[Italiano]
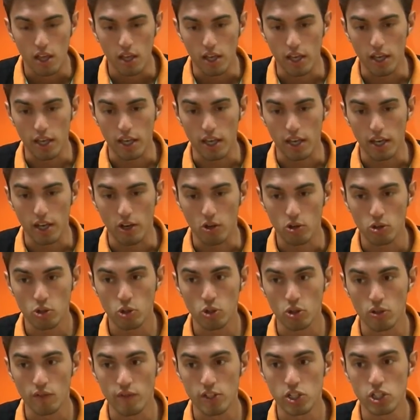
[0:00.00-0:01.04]
E
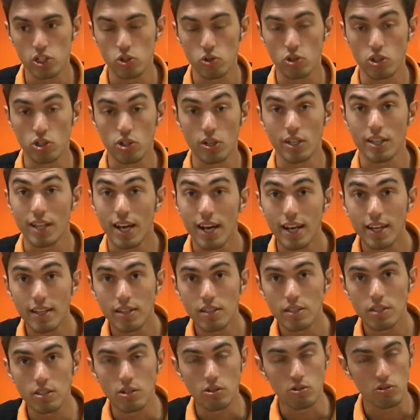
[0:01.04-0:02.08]
contro invece il giocatore
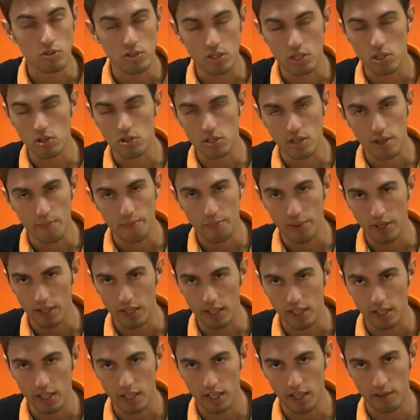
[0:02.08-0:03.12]
tight io consiglio sempre
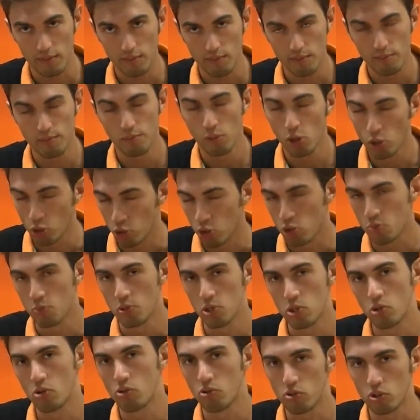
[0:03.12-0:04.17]
di andare molto
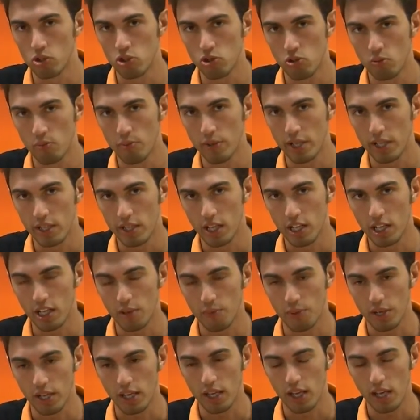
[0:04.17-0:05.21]
spesso in continuation bet, anche
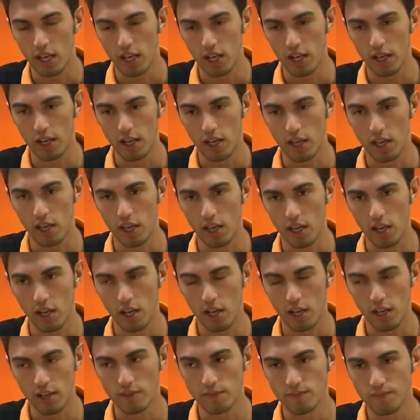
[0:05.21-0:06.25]
perché
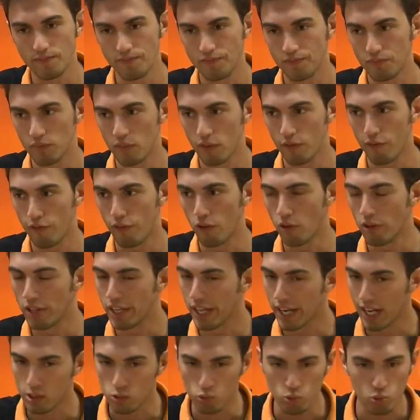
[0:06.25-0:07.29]
eh,
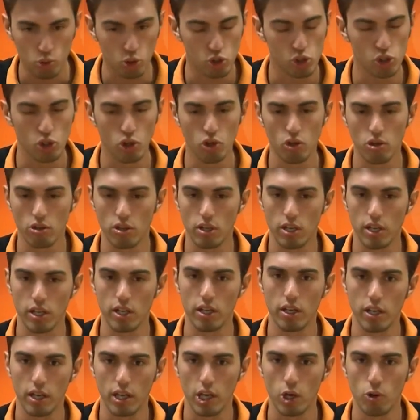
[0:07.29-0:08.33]
folderà tutto ciò
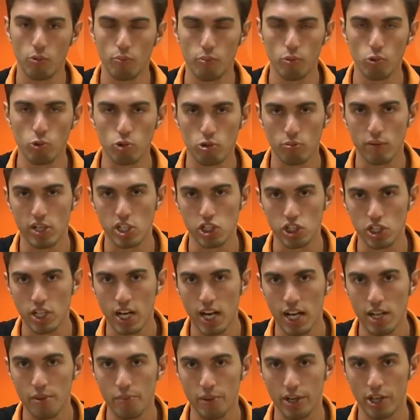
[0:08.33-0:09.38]
che, che è un punto
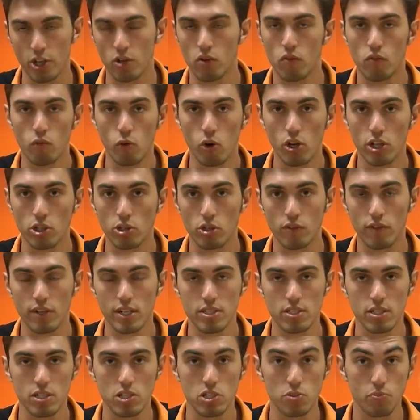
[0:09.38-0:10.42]
marginale perché non vuole
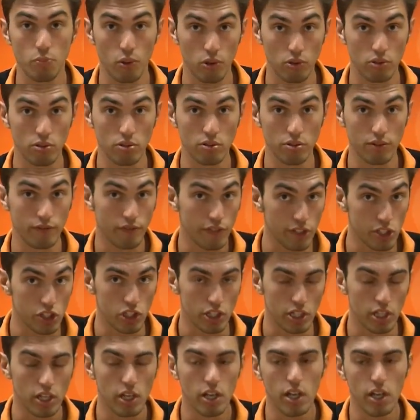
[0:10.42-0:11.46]
trovarsi in spot difficili